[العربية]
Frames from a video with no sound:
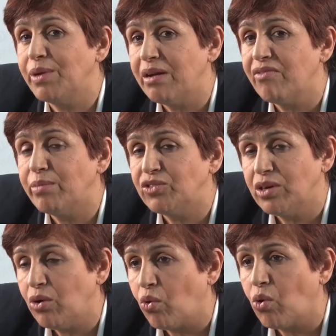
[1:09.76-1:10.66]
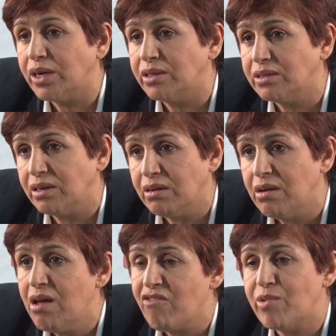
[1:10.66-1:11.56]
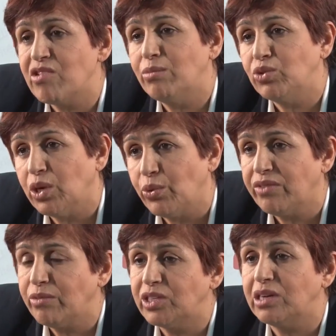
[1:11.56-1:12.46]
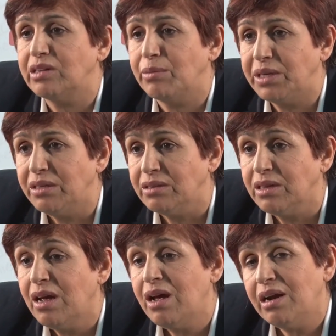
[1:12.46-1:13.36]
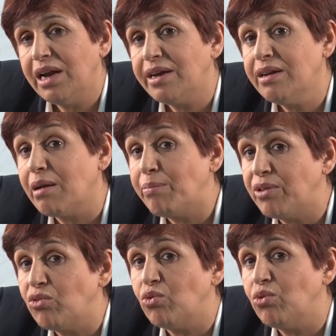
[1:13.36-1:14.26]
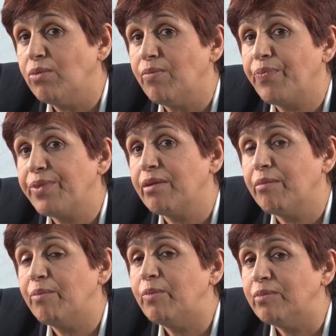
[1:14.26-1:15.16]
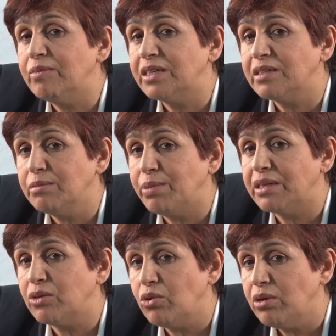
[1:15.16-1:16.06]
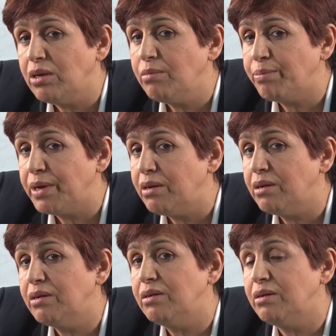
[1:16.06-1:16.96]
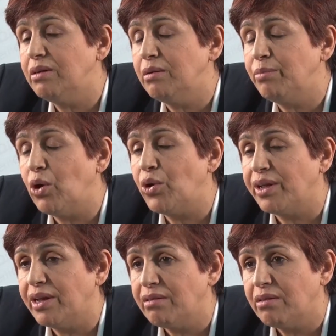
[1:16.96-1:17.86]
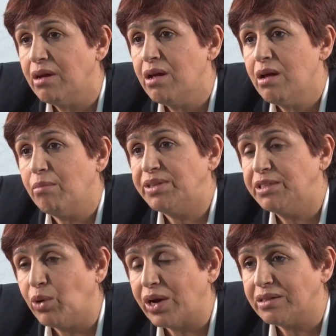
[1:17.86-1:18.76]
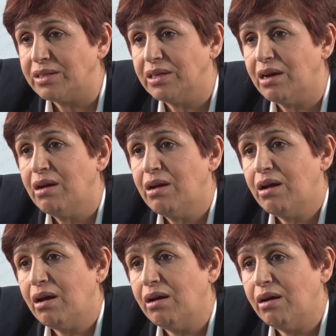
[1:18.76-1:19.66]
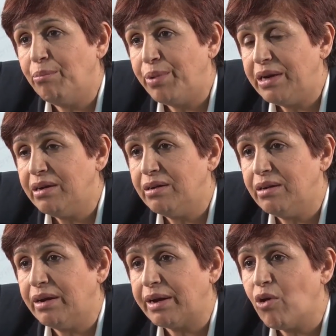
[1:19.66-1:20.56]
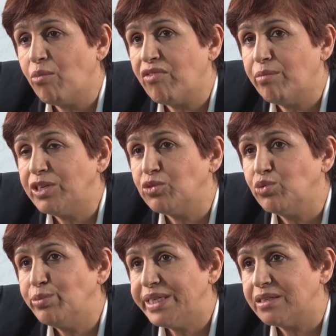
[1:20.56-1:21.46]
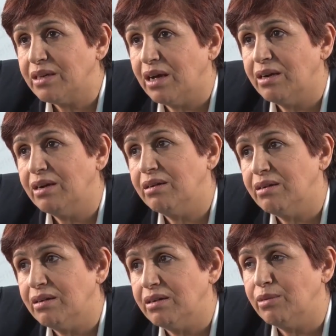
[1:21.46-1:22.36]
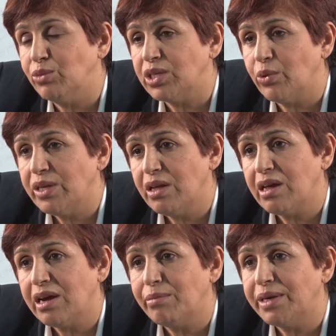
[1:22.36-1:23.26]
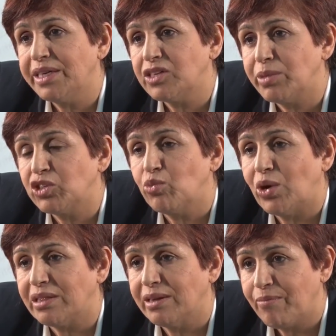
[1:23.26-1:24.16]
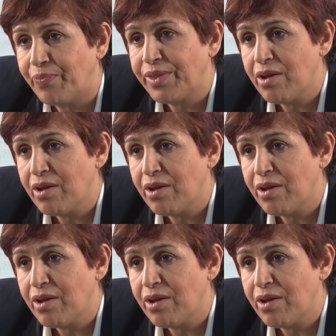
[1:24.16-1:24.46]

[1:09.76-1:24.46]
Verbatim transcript: كبيره في مجال حقوق النساء في مجال المساواه في مجال التمييز لكن ربطته ارتباط كلي آه، بالحريات بالديمقراطيه آه، بال راهو ما فماش ممارسه للمساواه اذا كان معناتك ماكش مواطنه